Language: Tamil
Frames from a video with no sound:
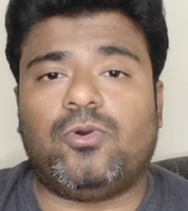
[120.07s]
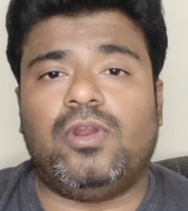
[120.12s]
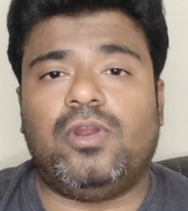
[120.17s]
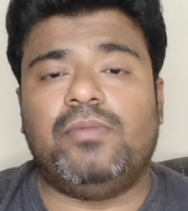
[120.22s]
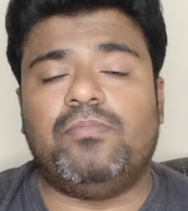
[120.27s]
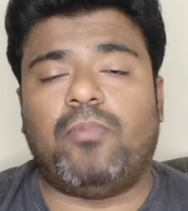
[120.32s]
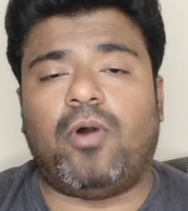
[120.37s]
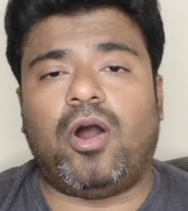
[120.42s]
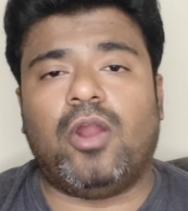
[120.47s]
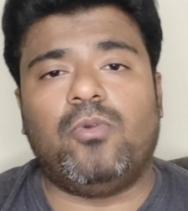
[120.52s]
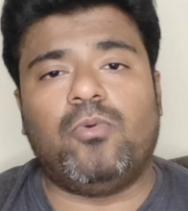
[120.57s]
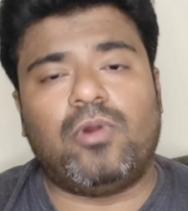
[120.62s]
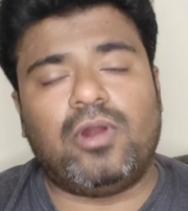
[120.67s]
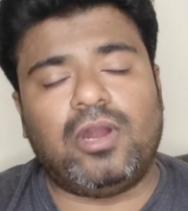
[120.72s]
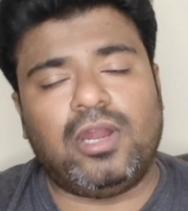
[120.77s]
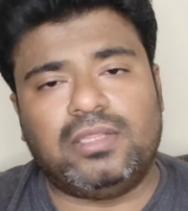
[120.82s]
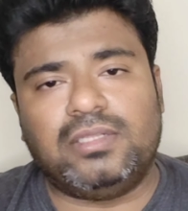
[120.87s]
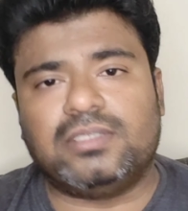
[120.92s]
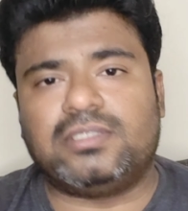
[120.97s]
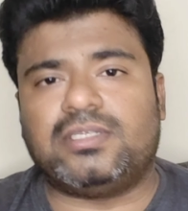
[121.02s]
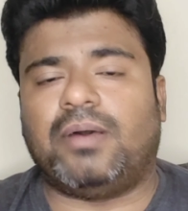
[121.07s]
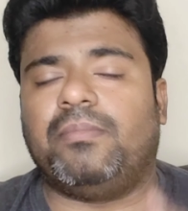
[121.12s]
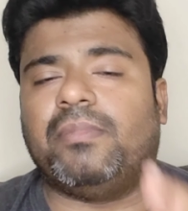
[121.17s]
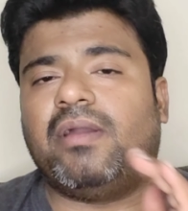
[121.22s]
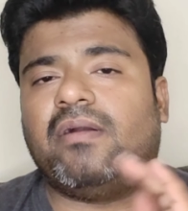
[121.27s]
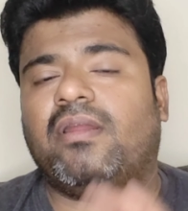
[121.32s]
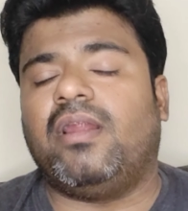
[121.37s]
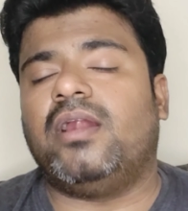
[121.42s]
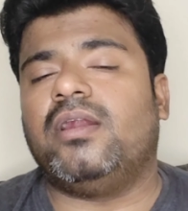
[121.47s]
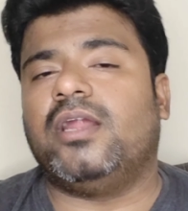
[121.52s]
கோலி பால் ஒன்ல இருந்து செம்மையா
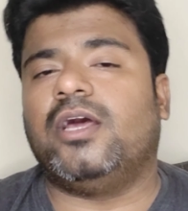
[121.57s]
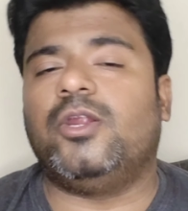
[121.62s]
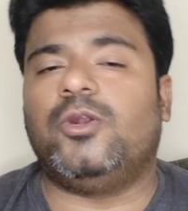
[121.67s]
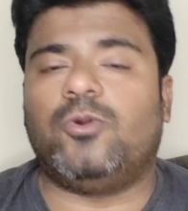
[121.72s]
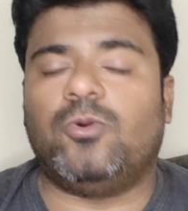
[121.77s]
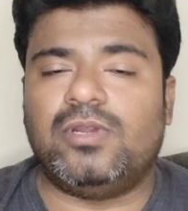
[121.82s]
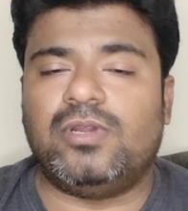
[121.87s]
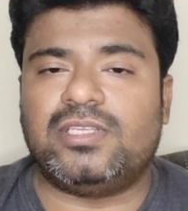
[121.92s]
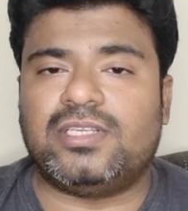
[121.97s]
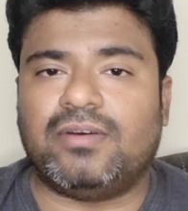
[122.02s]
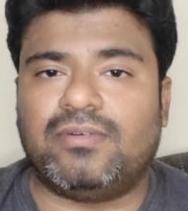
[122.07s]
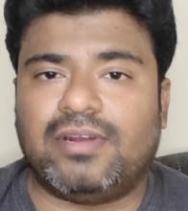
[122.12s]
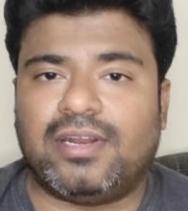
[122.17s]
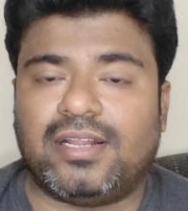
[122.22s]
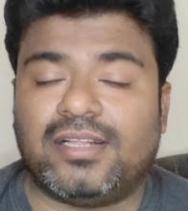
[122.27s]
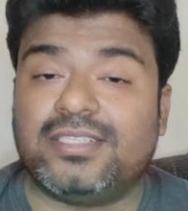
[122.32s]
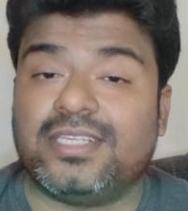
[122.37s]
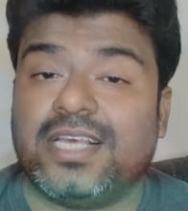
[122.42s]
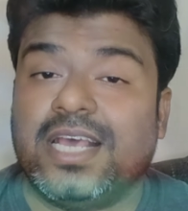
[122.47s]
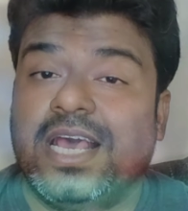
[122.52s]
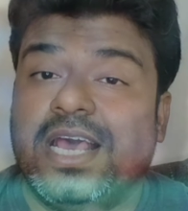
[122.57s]
விளாண்டாரு டுவெண்ட்டி செவன் ரன்ஸ்